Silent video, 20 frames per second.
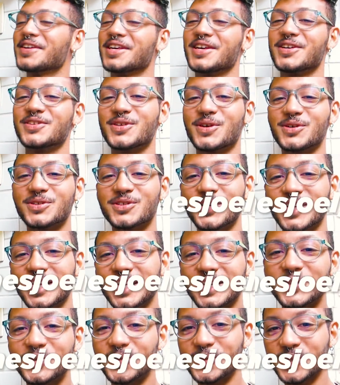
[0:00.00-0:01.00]
Eu sou
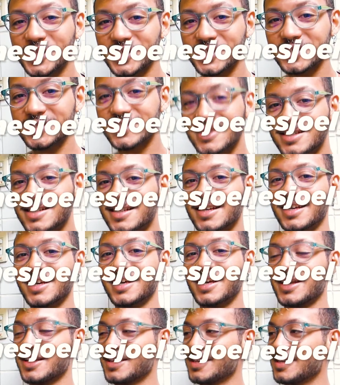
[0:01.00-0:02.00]
Joeli Nunes
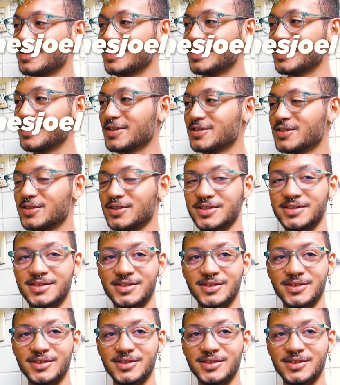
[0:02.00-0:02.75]
e esses